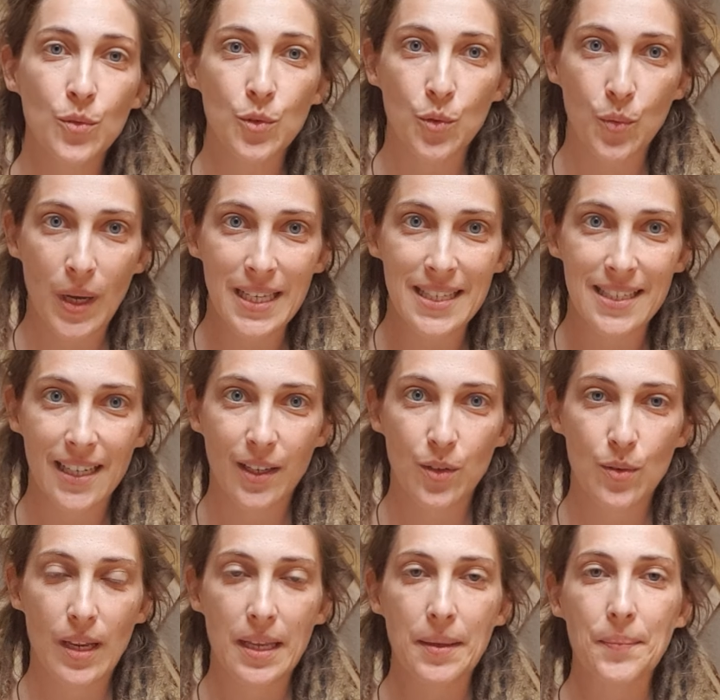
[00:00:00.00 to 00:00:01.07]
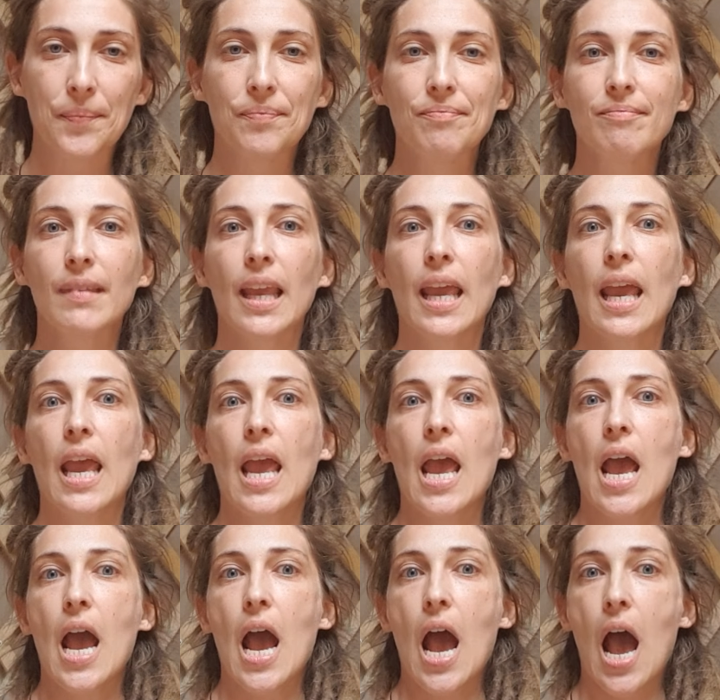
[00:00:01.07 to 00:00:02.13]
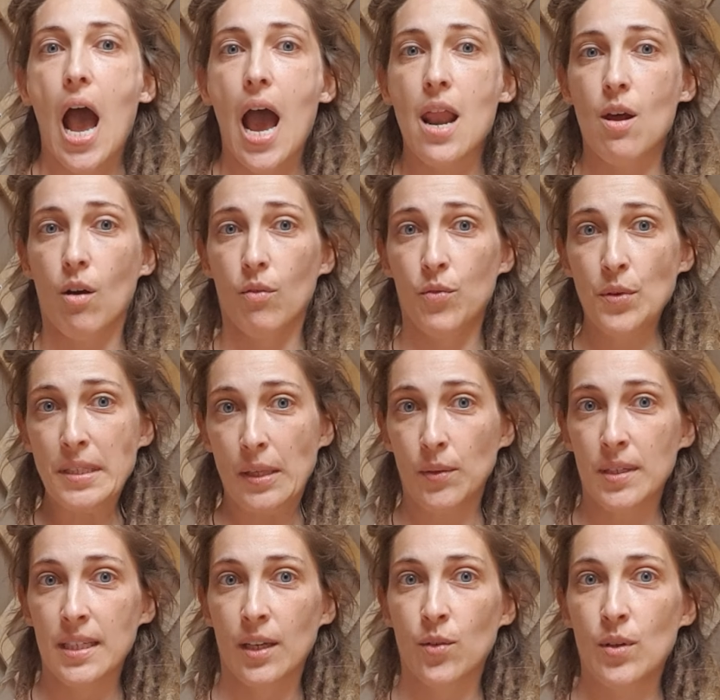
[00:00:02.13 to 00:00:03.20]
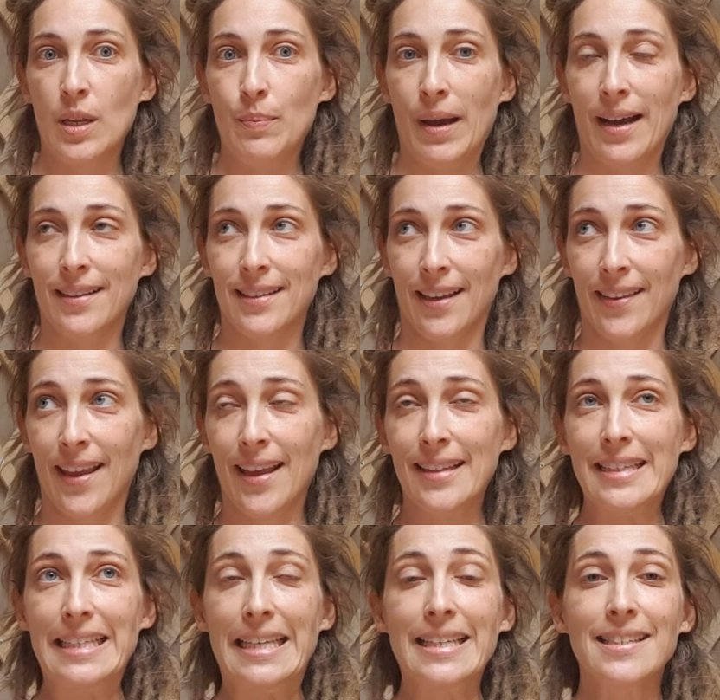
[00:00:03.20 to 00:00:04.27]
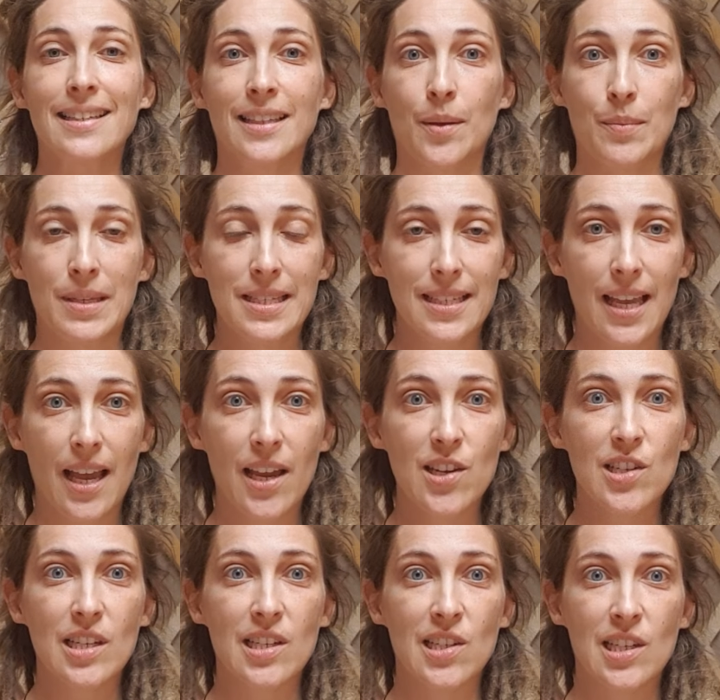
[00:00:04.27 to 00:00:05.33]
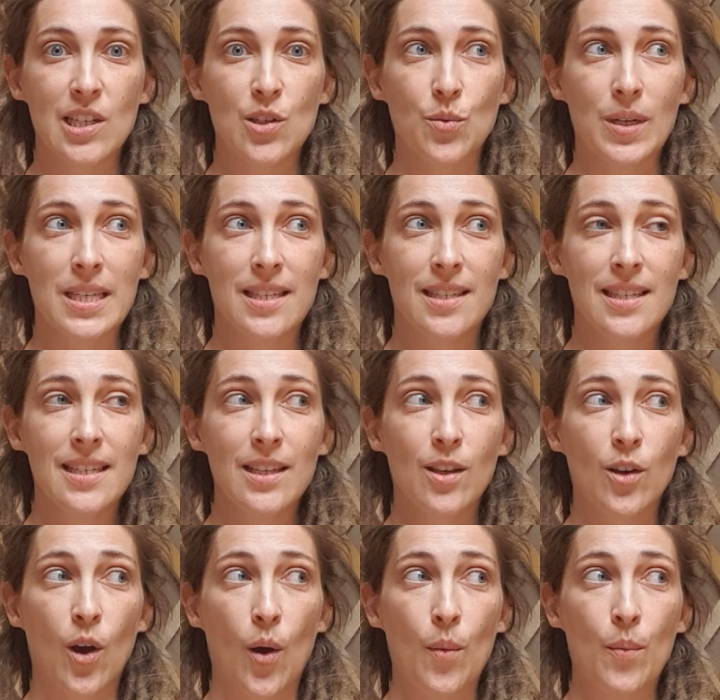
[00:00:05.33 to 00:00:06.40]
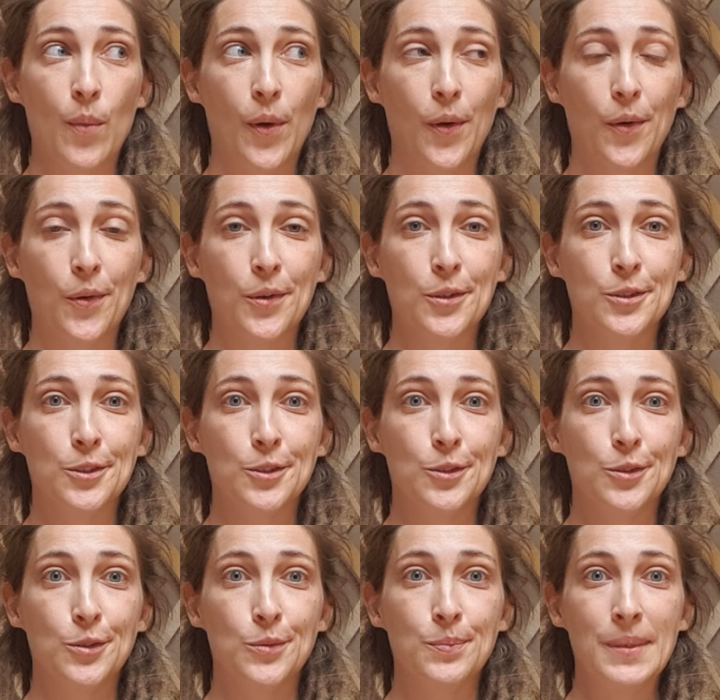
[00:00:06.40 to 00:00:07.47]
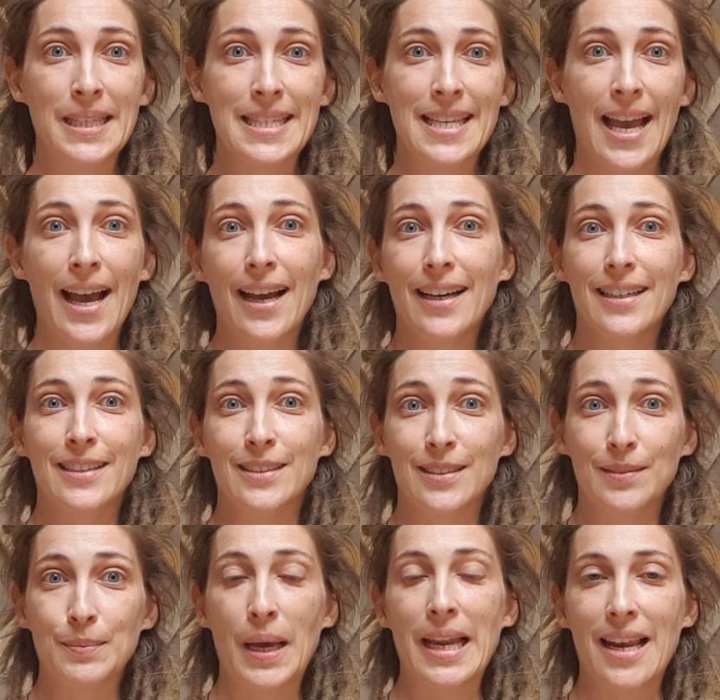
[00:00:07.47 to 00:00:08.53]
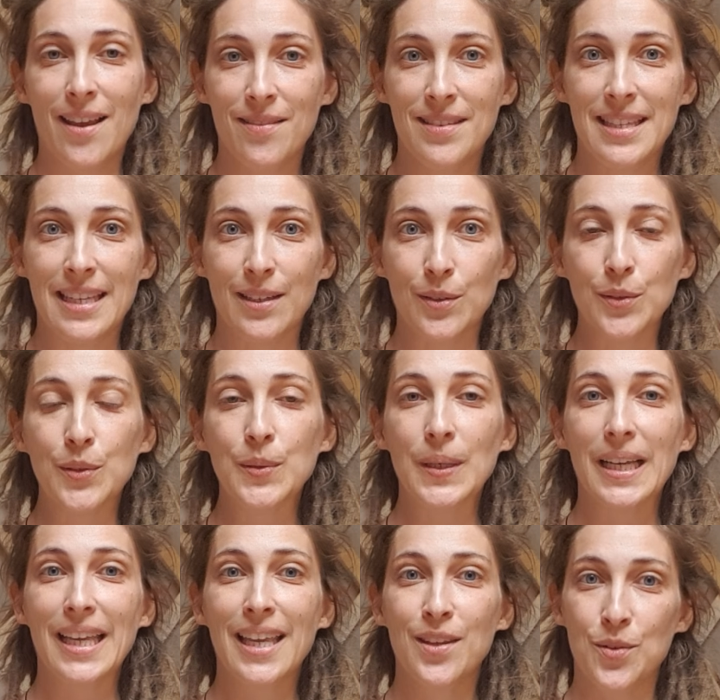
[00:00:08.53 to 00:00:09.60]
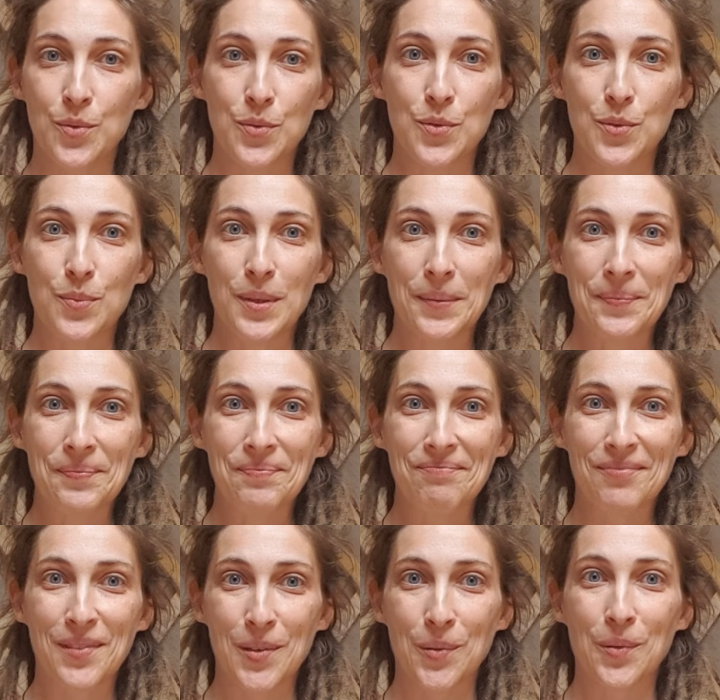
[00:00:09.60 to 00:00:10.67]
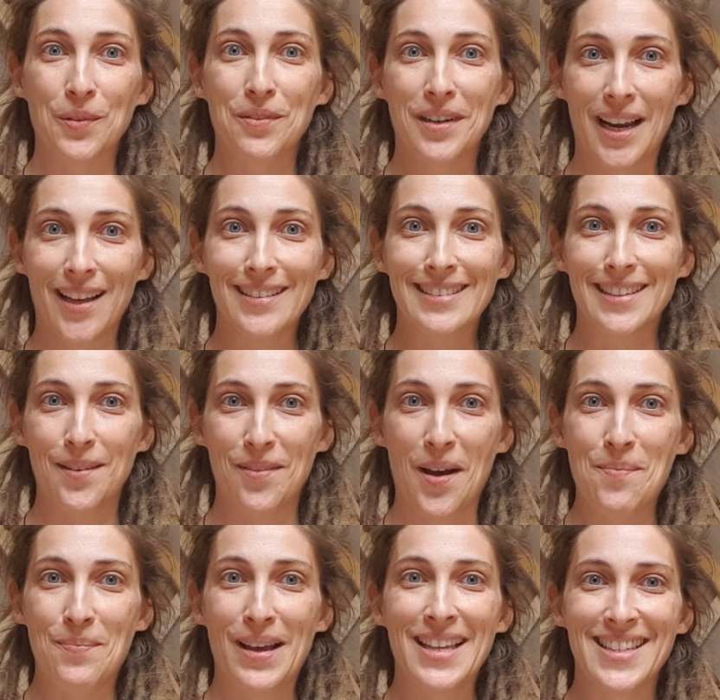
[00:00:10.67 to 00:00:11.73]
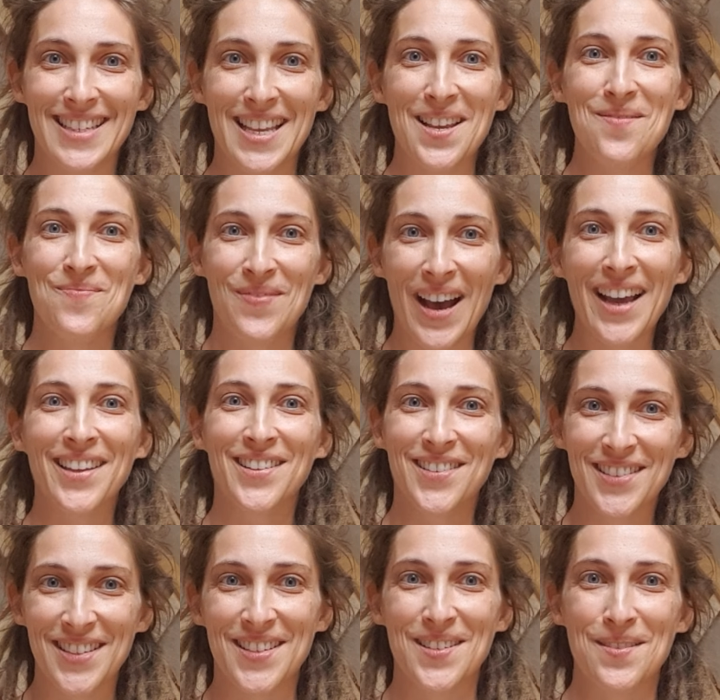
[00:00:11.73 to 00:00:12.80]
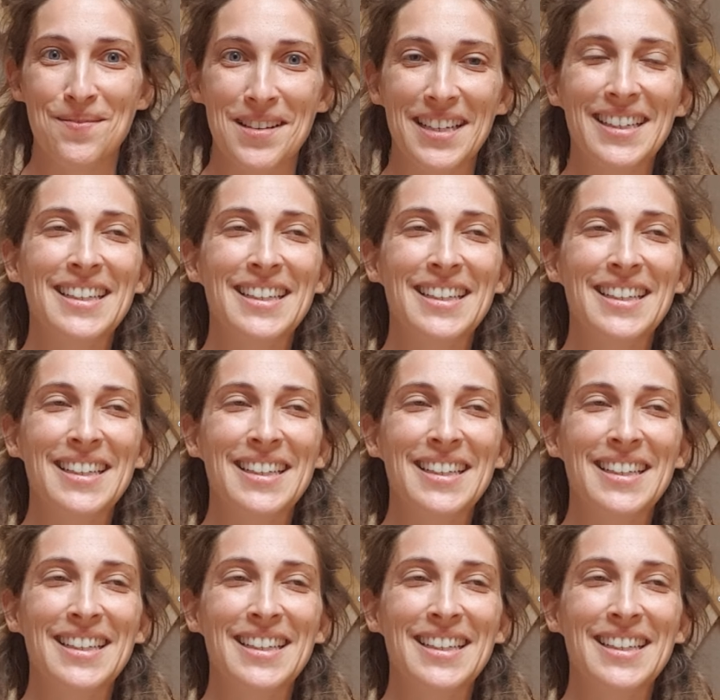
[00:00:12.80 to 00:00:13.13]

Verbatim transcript: doit circuler. Alors, vu que ça doit circuler par Internet et que c'est un message, j'ai choisi comme média bah, la vidéo et YouTube. Donc voilà, ça va passer par YouTube.